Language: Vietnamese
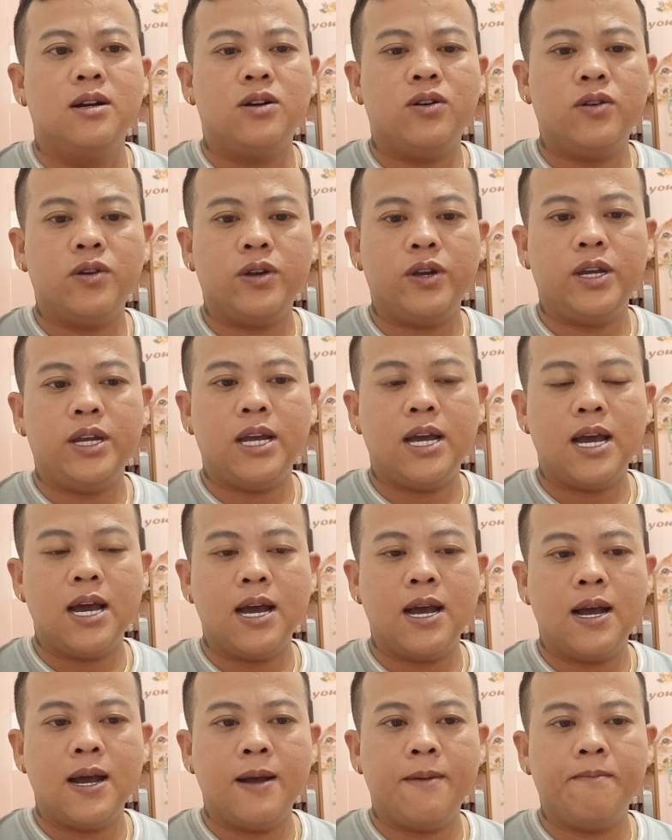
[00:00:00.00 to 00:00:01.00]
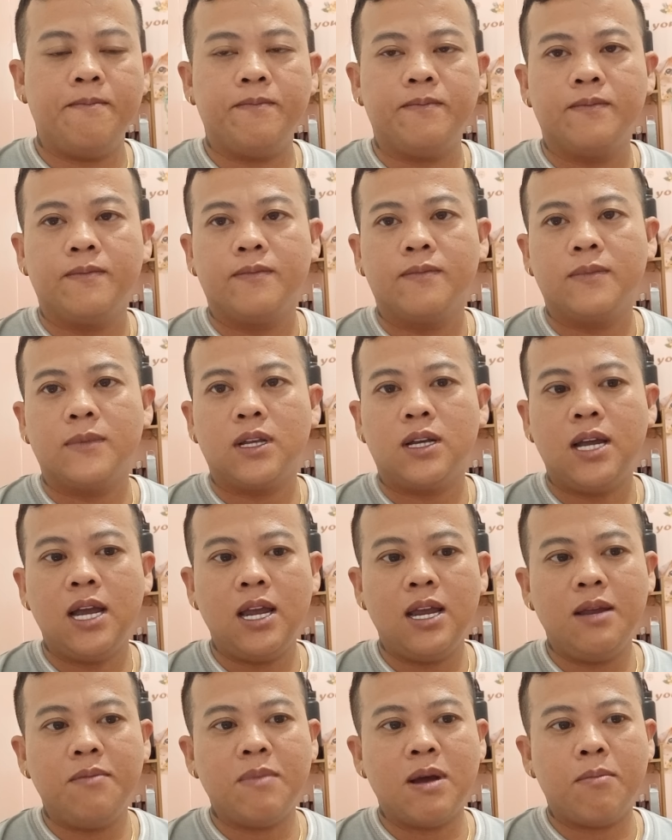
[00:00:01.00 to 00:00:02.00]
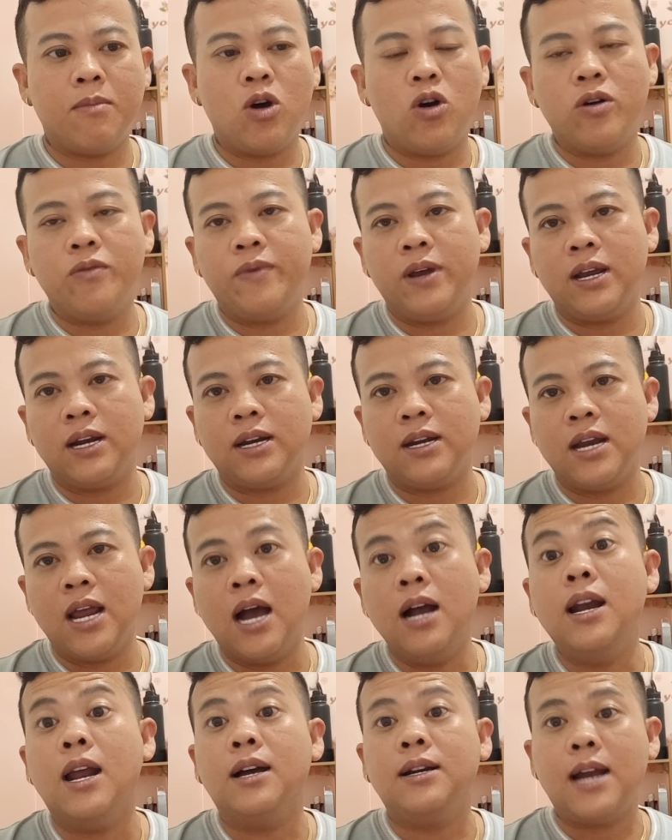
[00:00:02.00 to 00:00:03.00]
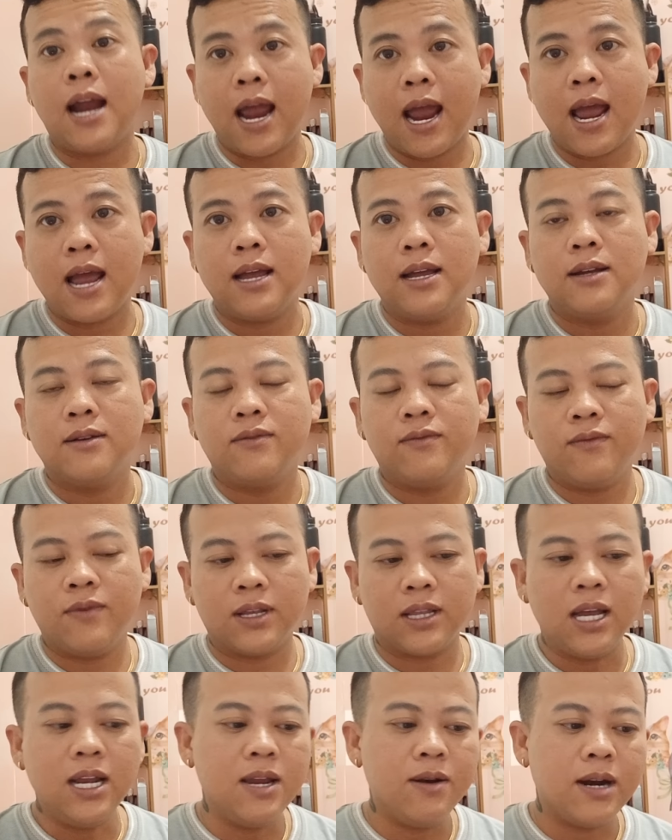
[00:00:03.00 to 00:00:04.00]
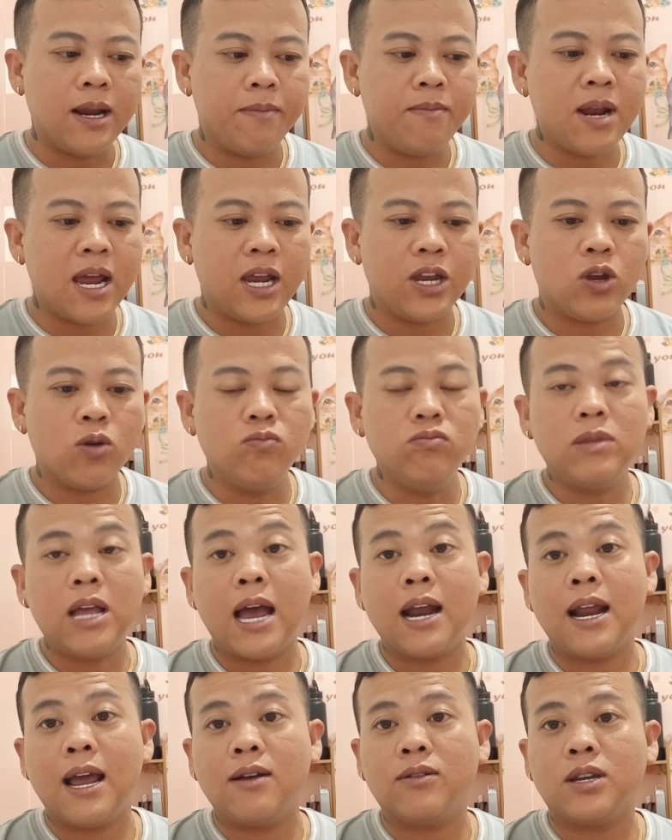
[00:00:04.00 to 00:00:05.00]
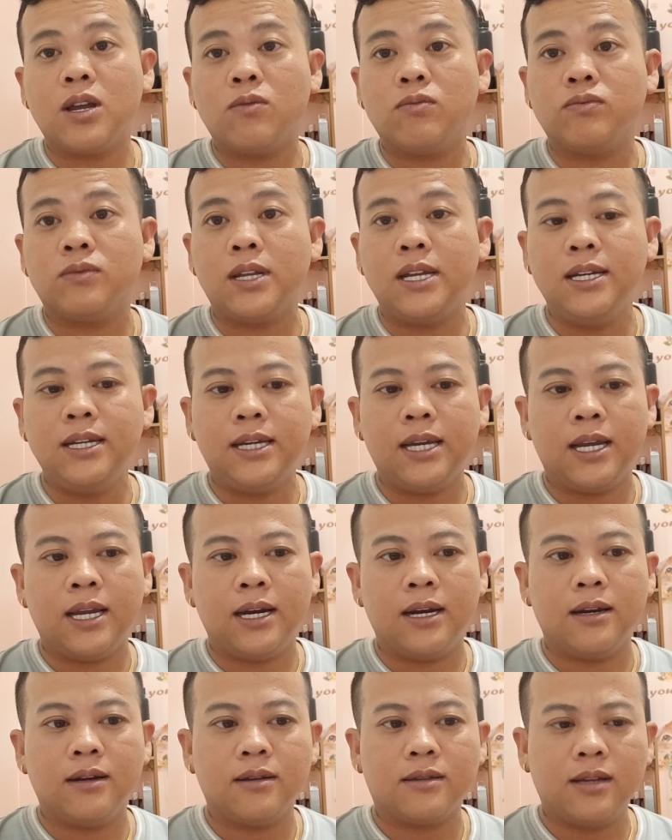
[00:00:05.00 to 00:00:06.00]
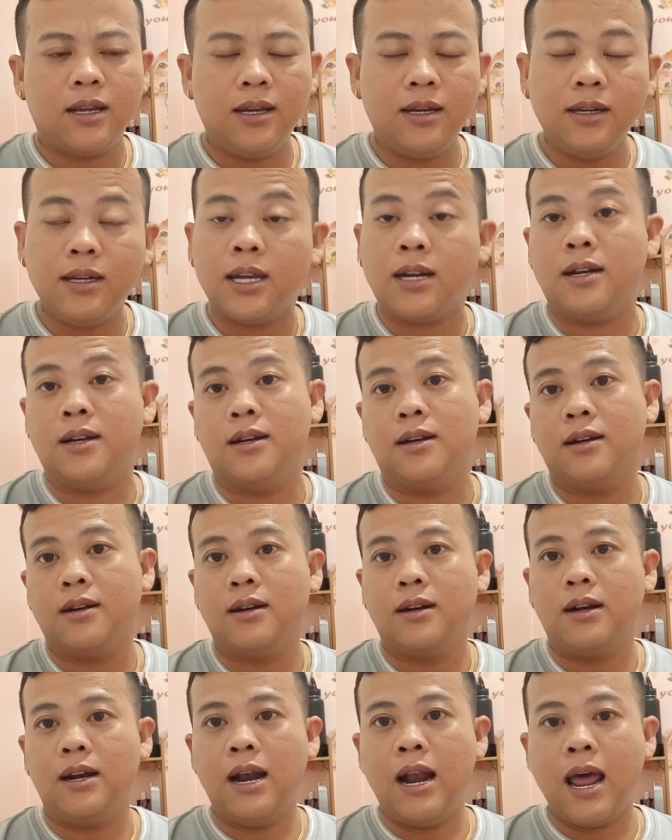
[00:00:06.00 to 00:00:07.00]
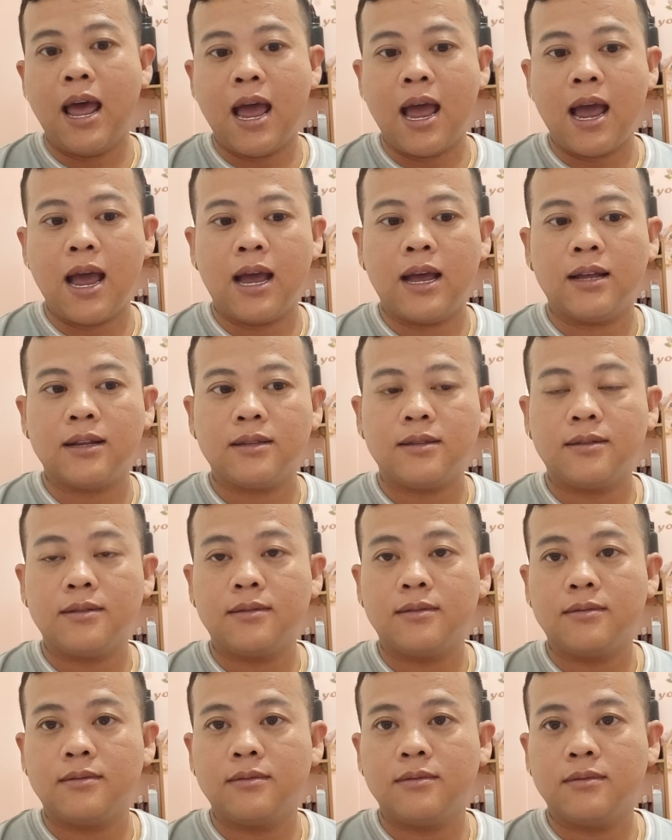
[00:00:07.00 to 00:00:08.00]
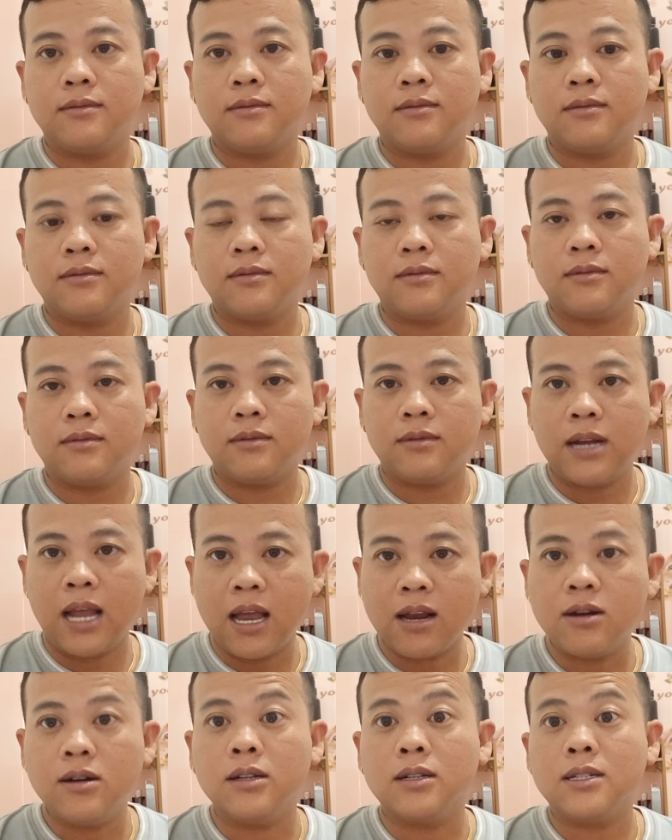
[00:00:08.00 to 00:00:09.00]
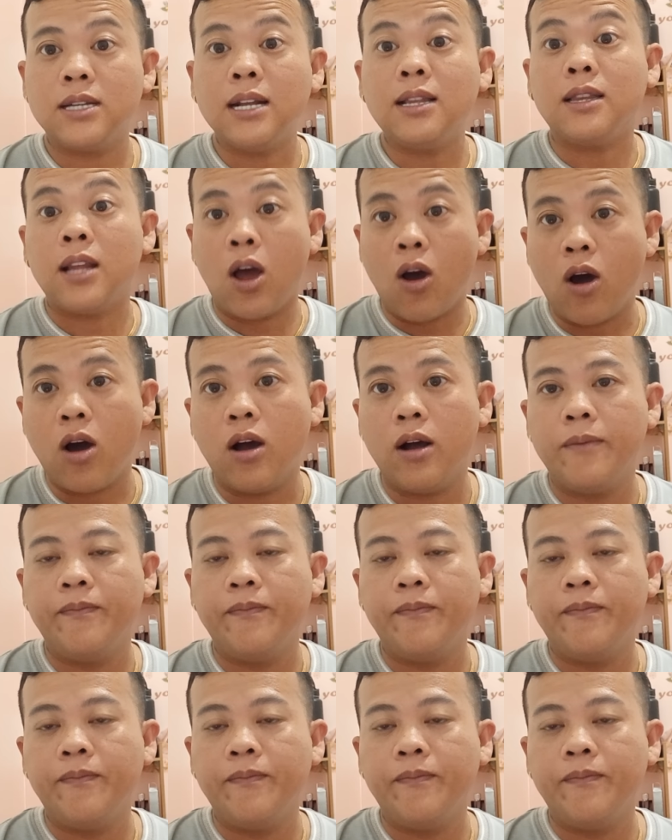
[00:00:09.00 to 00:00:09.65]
rồi à, khi mà mọi việc dở lỡ ra và tới thời điểm này chúng ta đang trong tiến trình tiến trình là đã được chắc tò